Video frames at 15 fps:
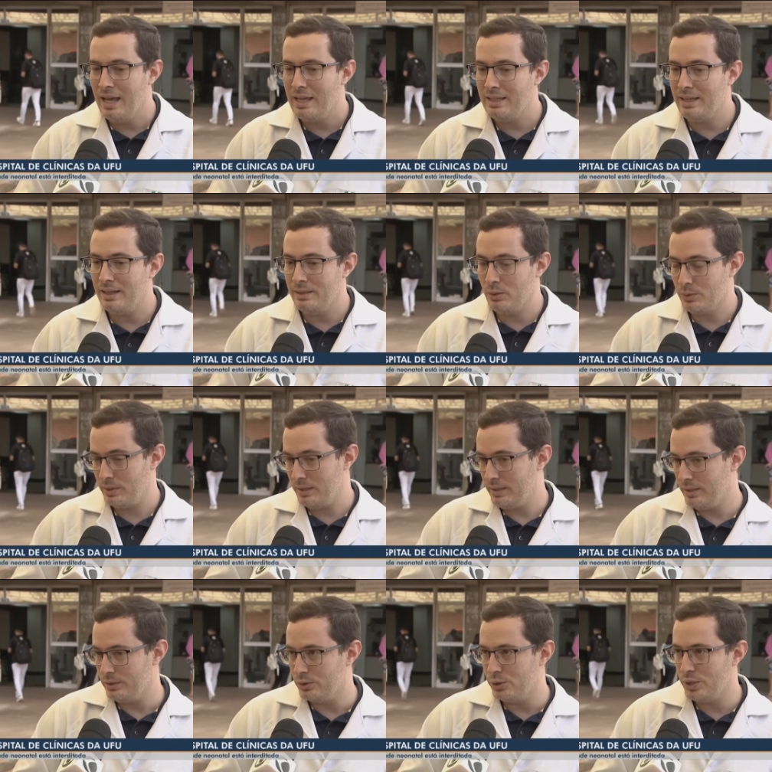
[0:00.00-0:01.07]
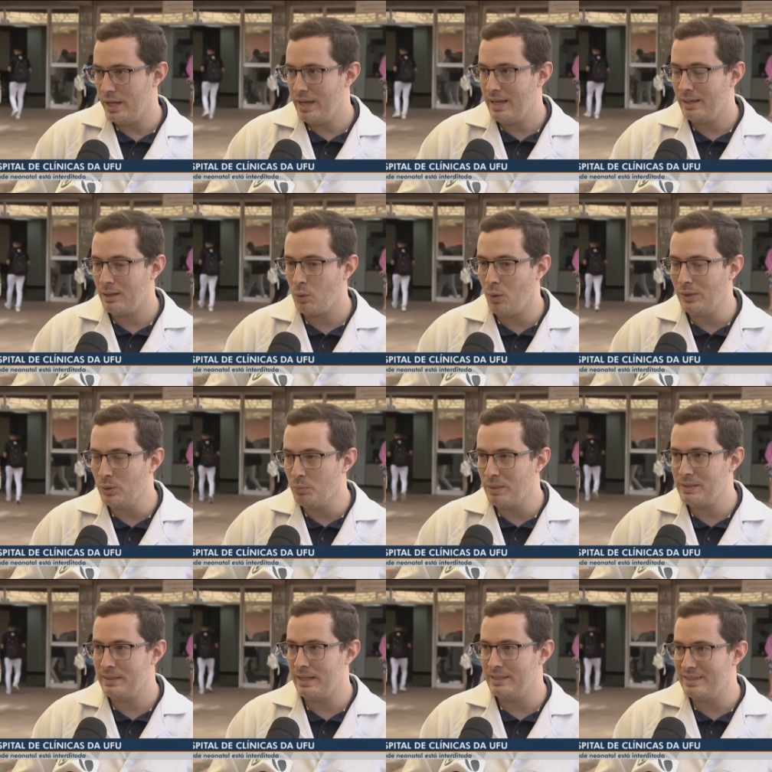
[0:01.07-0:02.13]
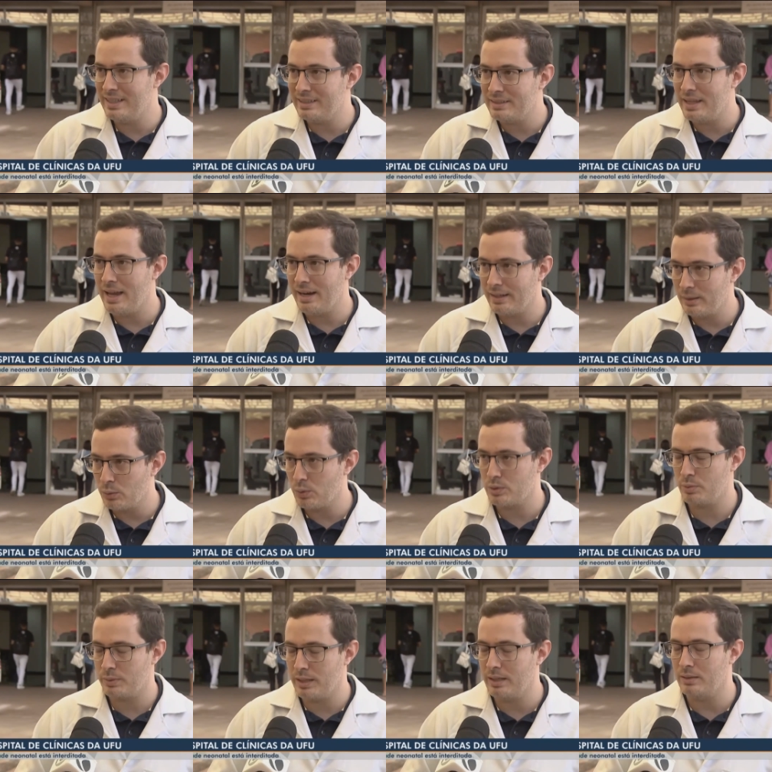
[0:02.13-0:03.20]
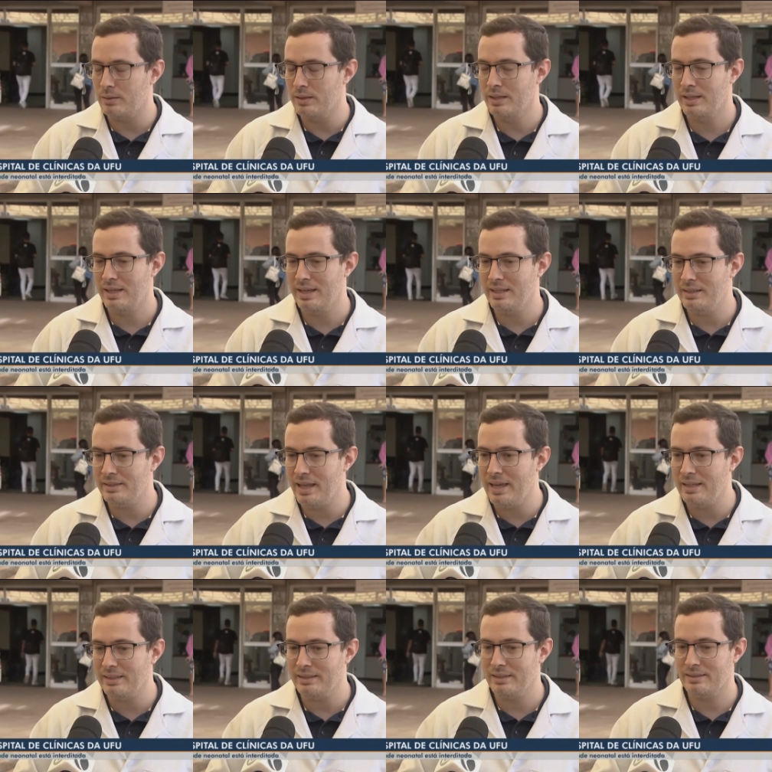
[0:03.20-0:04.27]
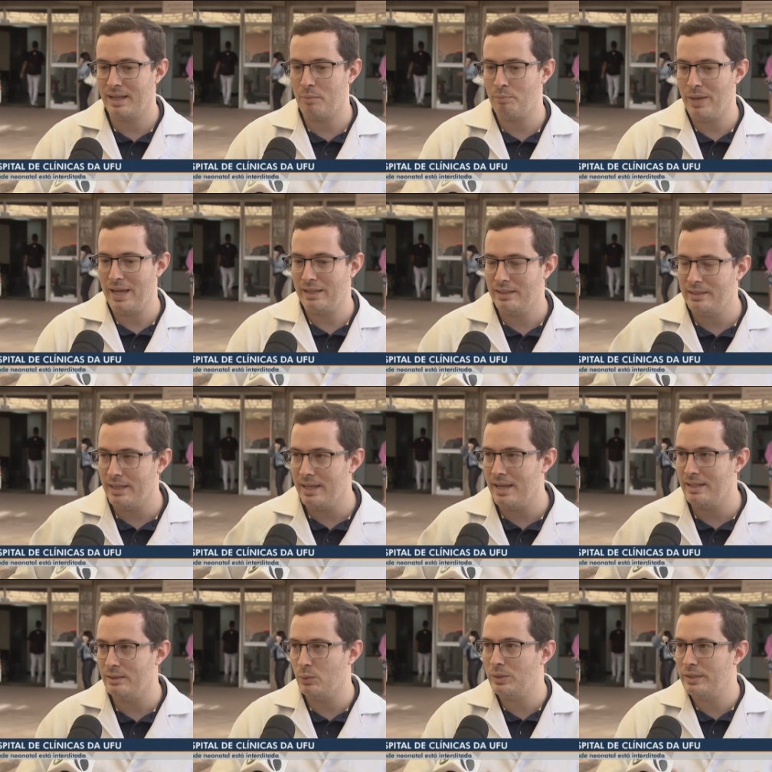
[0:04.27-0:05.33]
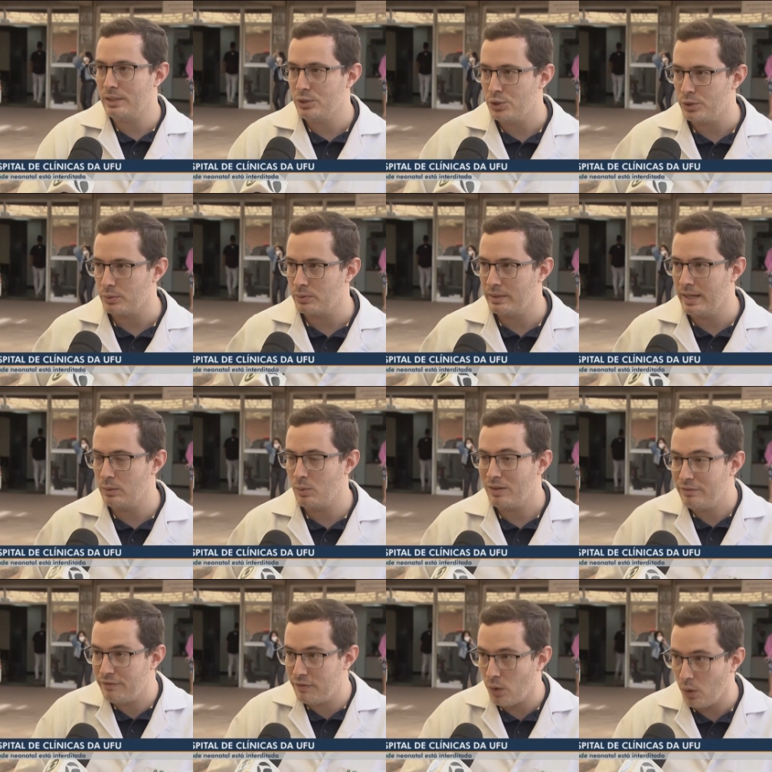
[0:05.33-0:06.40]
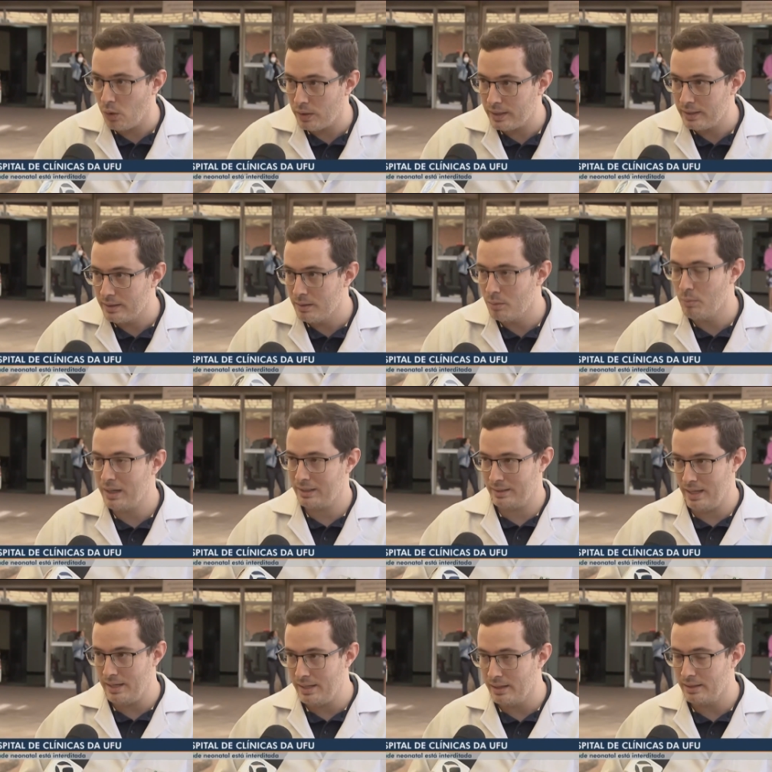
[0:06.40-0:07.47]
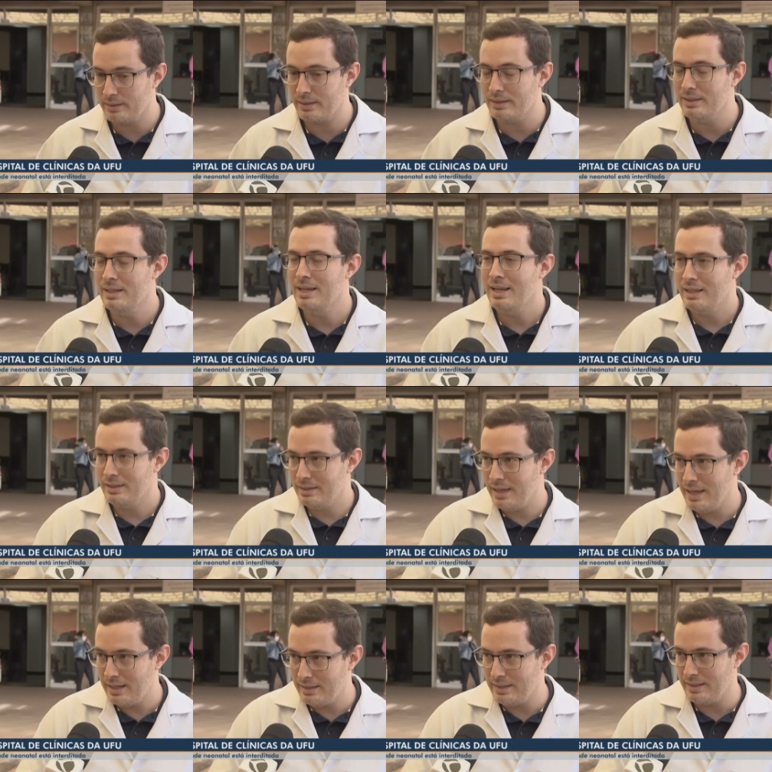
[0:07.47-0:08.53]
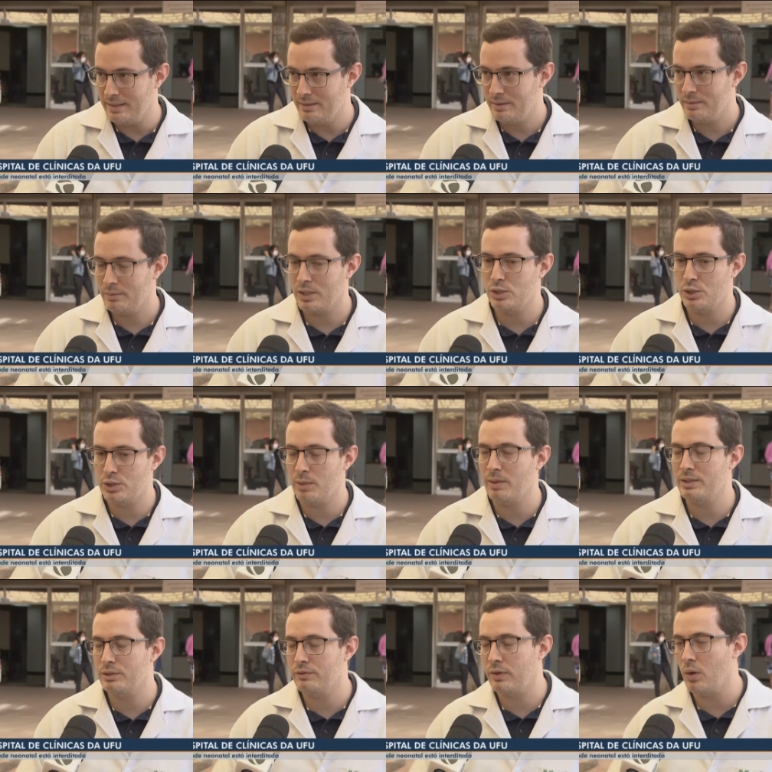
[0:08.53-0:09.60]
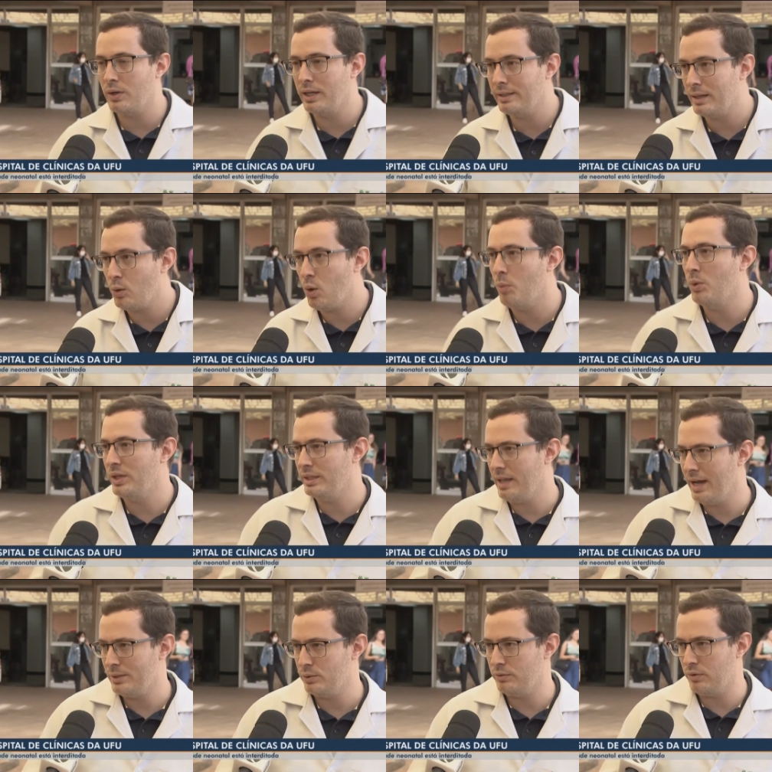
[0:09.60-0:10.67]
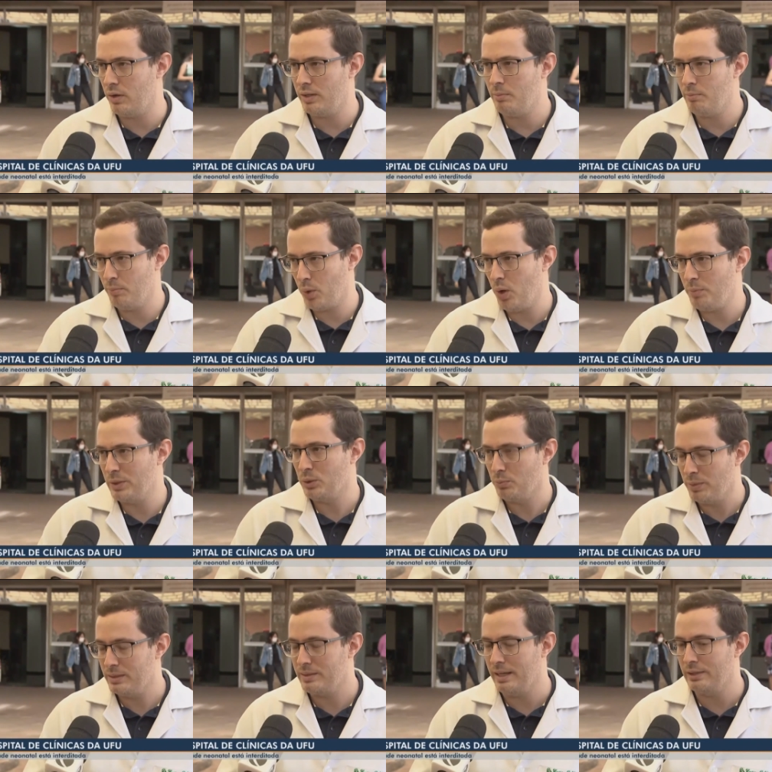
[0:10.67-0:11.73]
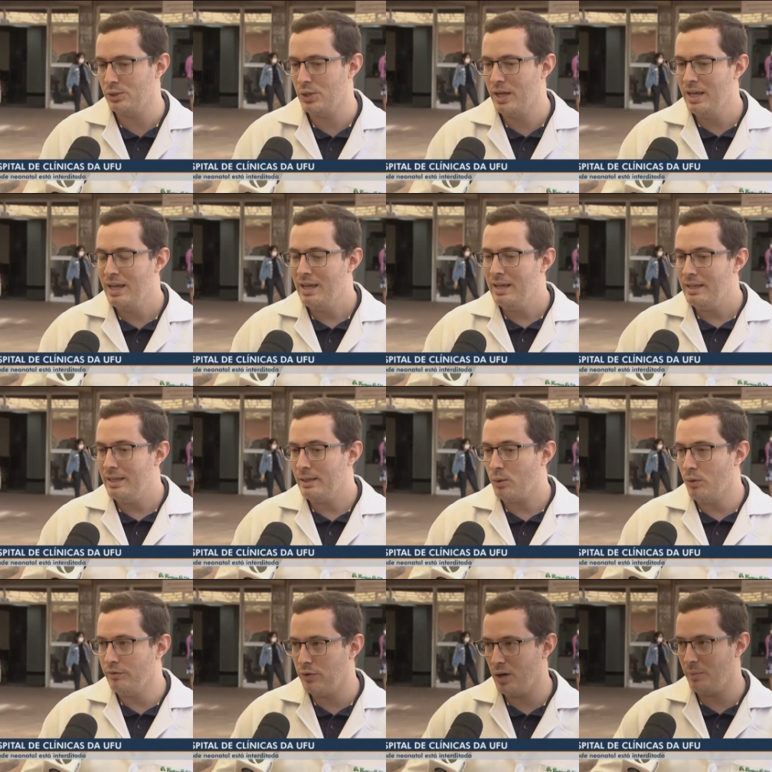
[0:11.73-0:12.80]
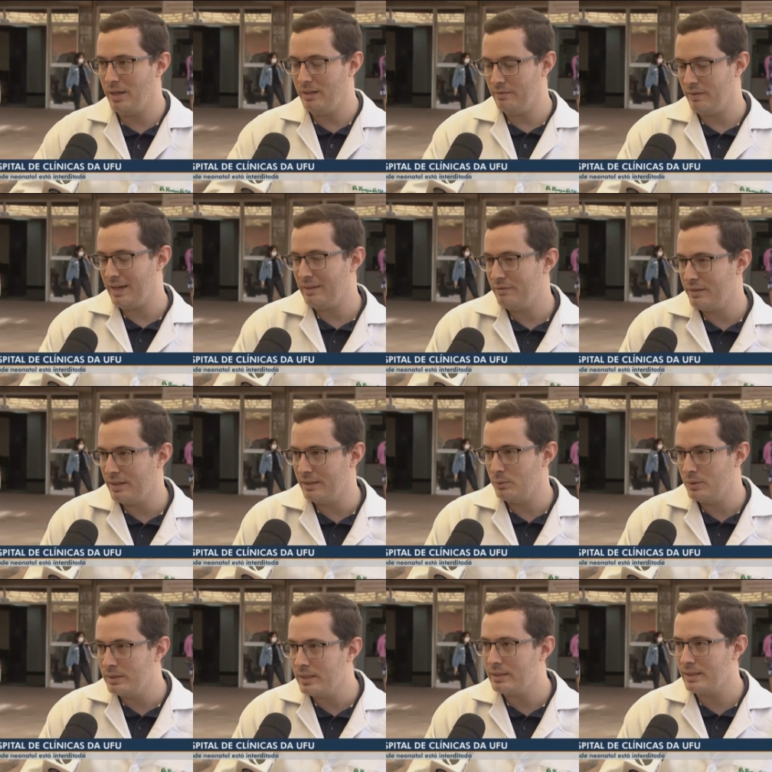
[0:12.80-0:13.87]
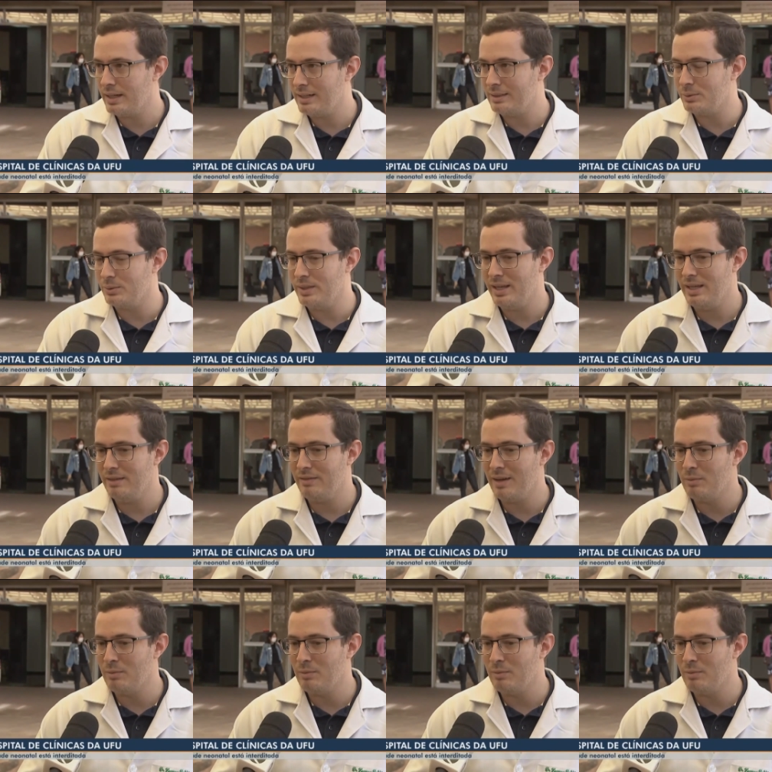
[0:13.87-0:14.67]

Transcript: E aí é o seguinte, é, quando o paciente se interna no hospital, ele tem na pele dele, no intestino dele, uma flora bacteriana dele, que a gente chama de flora da comunidade, flora própria do paciente. E conforme ele vai ficando internado, ele vai